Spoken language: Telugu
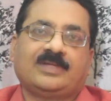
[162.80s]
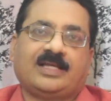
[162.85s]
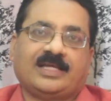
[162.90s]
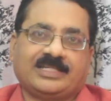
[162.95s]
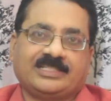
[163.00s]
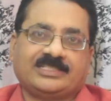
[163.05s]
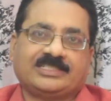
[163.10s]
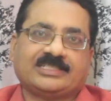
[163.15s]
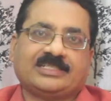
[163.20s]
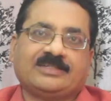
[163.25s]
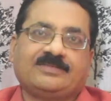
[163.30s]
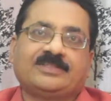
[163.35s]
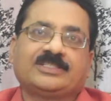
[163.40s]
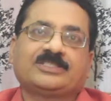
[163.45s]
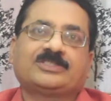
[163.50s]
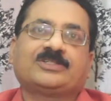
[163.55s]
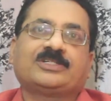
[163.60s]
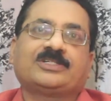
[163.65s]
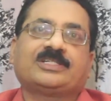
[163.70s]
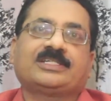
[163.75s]
ఆ రష్గా
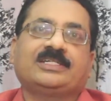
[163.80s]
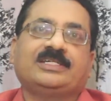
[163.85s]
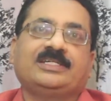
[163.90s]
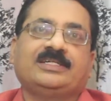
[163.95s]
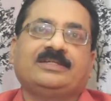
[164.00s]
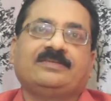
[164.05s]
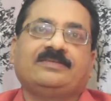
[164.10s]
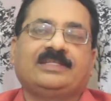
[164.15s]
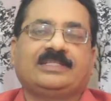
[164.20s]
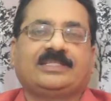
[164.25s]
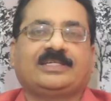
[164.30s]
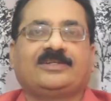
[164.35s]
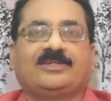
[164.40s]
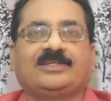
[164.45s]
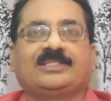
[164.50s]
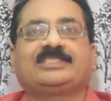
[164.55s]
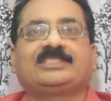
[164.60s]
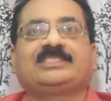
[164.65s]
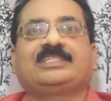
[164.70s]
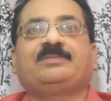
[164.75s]
ఉన్న చోటకే వెళ్తారు
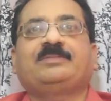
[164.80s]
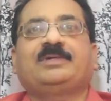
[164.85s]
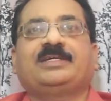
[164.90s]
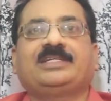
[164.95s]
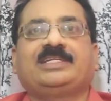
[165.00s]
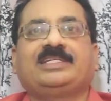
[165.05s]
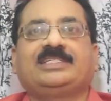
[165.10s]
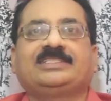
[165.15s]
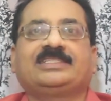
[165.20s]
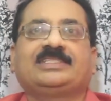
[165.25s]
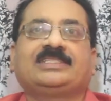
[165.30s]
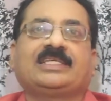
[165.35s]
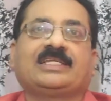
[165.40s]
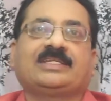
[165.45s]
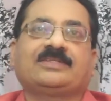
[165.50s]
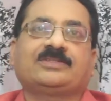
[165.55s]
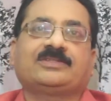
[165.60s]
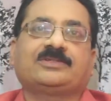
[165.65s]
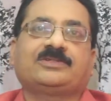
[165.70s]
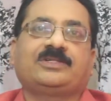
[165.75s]
ఒక సినిమా రిలీజ్ అయిన
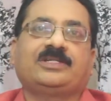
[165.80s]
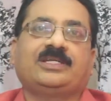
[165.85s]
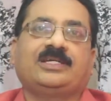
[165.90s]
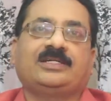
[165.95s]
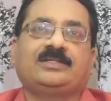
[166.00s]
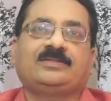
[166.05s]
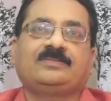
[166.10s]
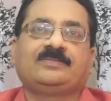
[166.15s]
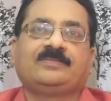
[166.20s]
తర్వాత కూడా